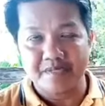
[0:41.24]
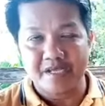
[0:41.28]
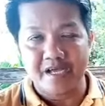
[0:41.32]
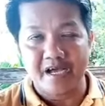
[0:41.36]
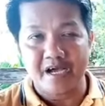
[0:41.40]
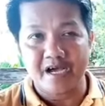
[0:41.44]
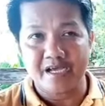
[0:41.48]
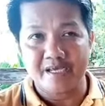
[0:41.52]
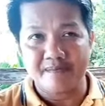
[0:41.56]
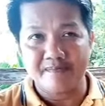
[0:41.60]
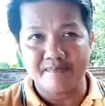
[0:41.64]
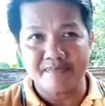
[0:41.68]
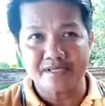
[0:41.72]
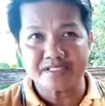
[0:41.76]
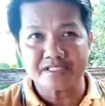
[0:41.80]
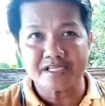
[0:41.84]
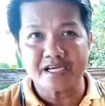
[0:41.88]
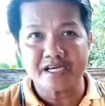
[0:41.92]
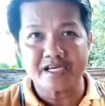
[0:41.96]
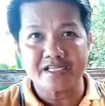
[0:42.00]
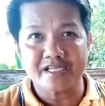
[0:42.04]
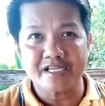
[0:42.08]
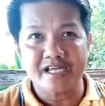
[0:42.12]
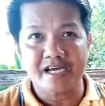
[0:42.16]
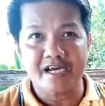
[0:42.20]
Ang iba sa
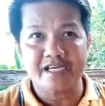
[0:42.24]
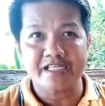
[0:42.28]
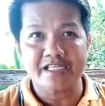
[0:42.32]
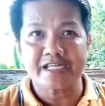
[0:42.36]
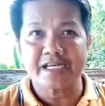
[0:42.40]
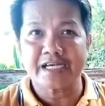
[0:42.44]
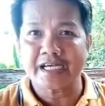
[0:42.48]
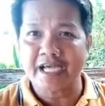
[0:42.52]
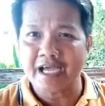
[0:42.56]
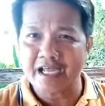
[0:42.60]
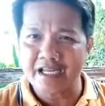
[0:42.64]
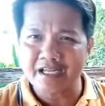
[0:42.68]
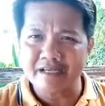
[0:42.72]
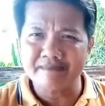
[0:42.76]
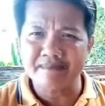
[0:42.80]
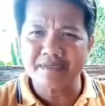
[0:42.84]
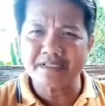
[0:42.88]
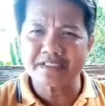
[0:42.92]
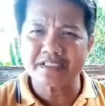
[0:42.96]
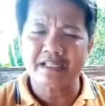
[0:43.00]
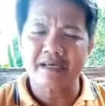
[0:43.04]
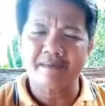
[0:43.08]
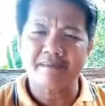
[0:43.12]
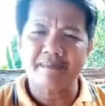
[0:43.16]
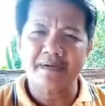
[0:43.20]
kanila ay nanggaling pa
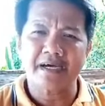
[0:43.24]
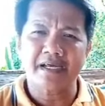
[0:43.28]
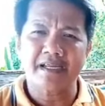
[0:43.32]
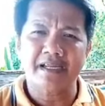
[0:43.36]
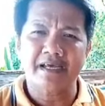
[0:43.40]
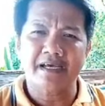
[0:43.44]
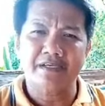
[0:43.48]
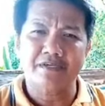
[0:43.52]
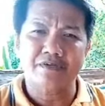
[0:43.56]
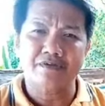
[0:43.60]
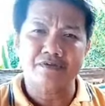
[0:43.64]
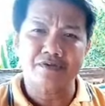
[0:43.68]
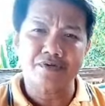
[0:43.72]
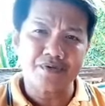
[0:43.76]
sa napakalayong